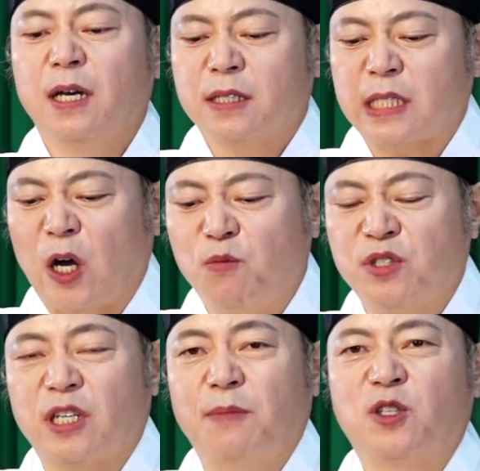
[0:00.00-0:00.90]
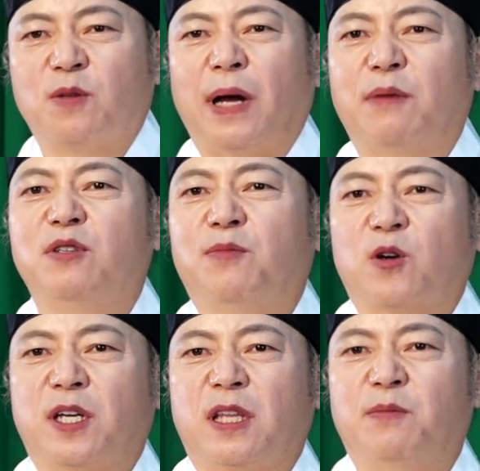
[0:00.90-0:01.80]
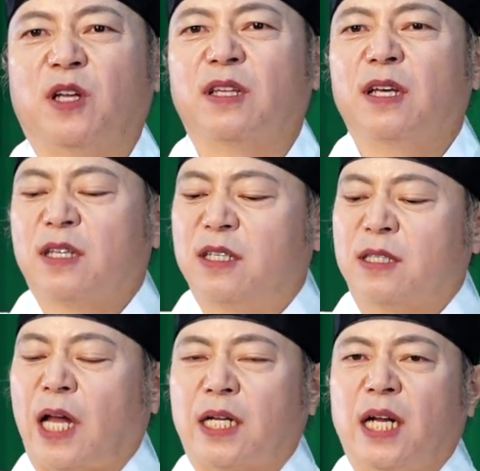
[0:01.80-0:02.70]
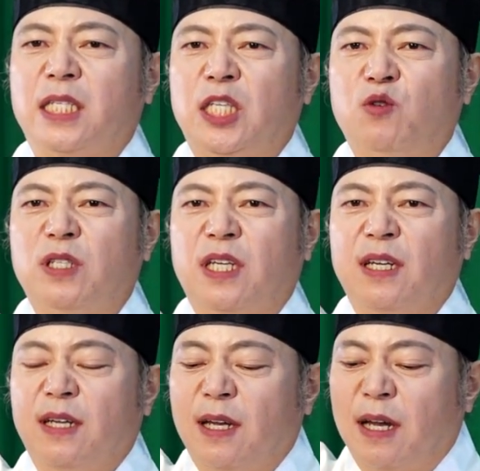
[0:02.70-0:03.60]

싸움질하면서 밥을 먹게 되면 그 탁한 기운이